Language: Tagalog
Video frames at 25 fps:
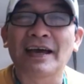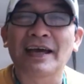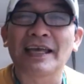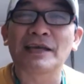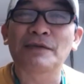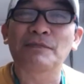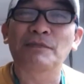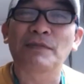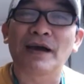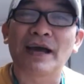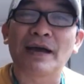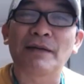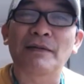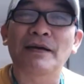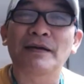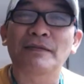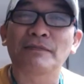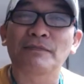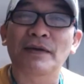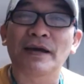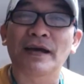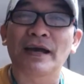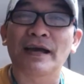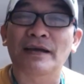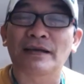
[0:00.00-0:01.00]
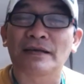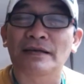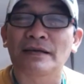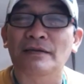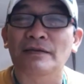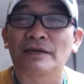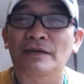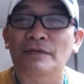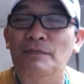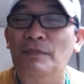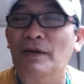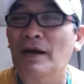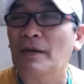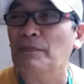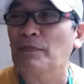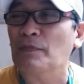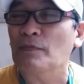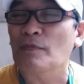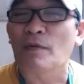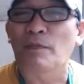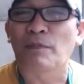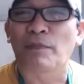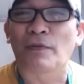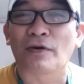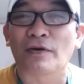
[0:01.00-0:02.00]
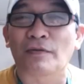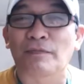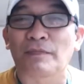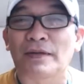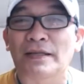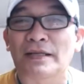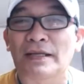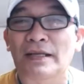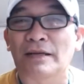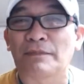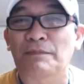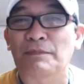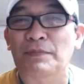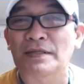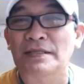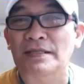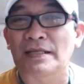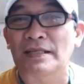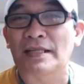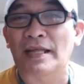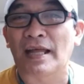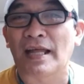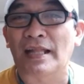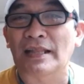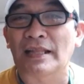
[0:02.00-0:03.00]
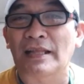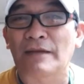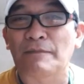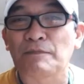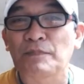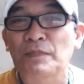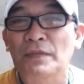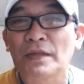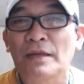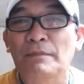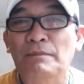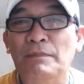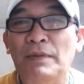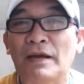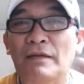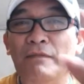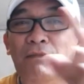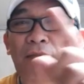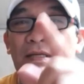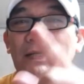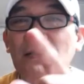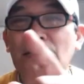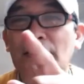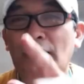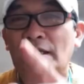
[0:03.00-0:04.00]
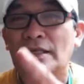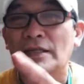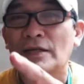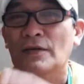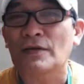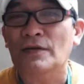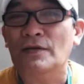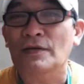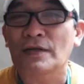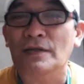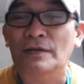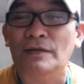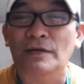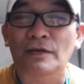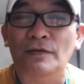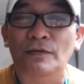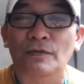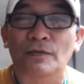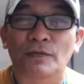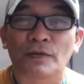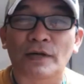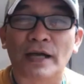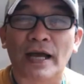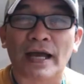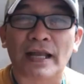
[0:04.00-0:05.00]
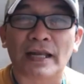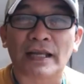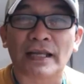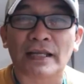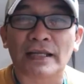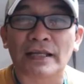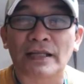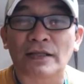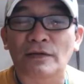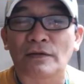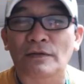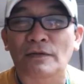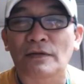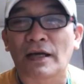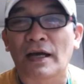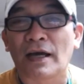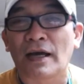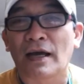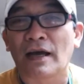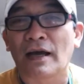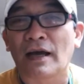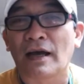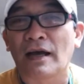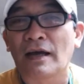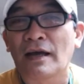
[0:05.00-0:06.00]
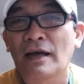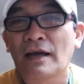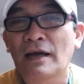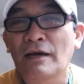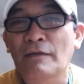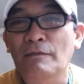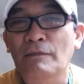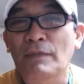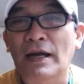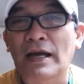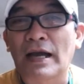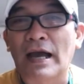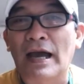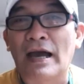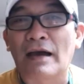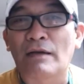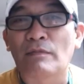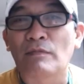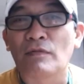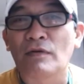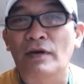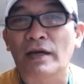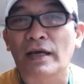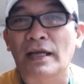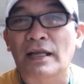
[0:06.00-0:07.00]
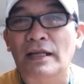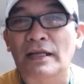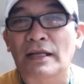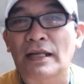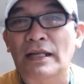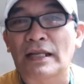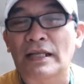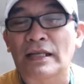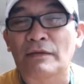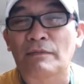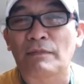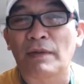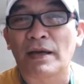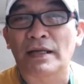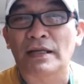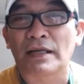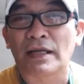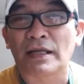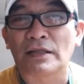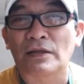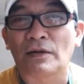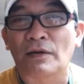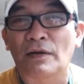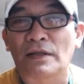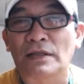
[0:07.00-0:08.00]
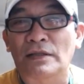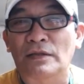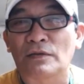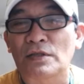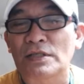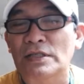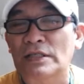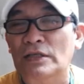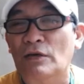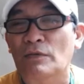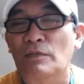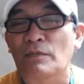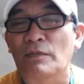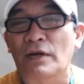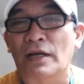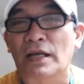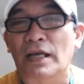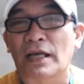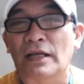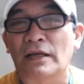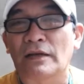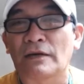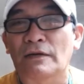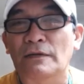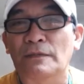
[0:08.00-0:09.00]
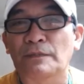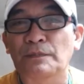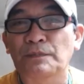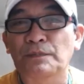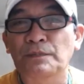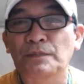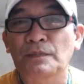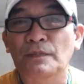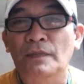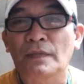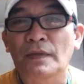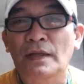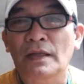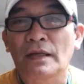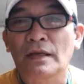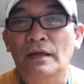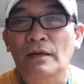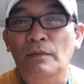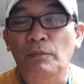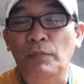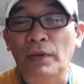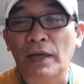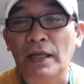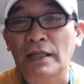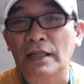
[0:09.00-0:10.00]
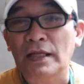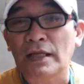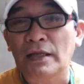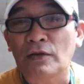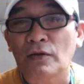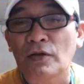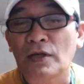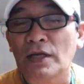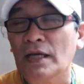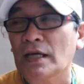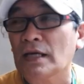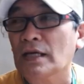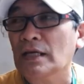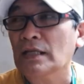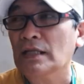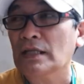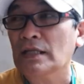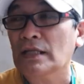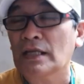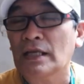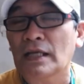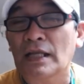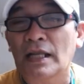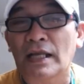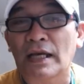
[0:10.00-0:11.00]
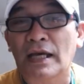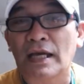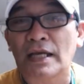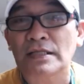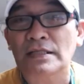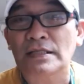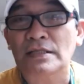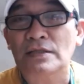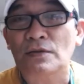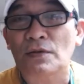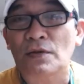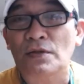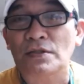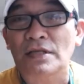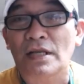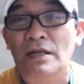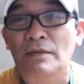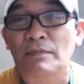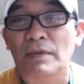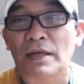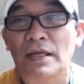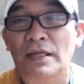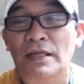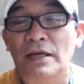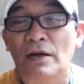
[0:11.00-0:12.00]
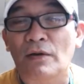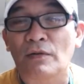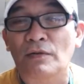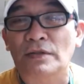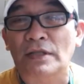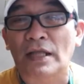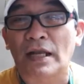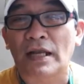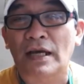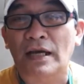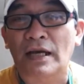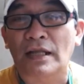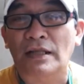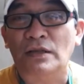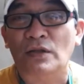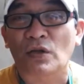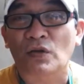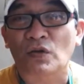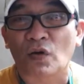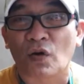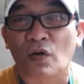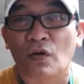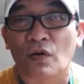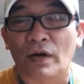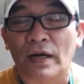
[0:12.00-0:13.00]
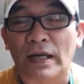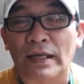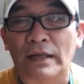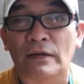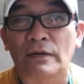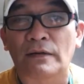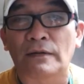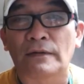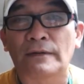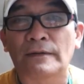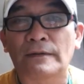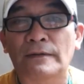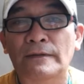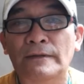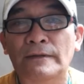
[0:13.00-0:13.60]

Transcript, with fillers: Ay, yung mga, yung mga, yung mga pumaporma dyan ng presidente. Pagmasdan nyo, yung, yung ugali nitong uh, mag-amo Colonel Ibay na ito at Isko Moreno. Pwede niyo yung hindi ilagay sa social media kung talagang totoo kayo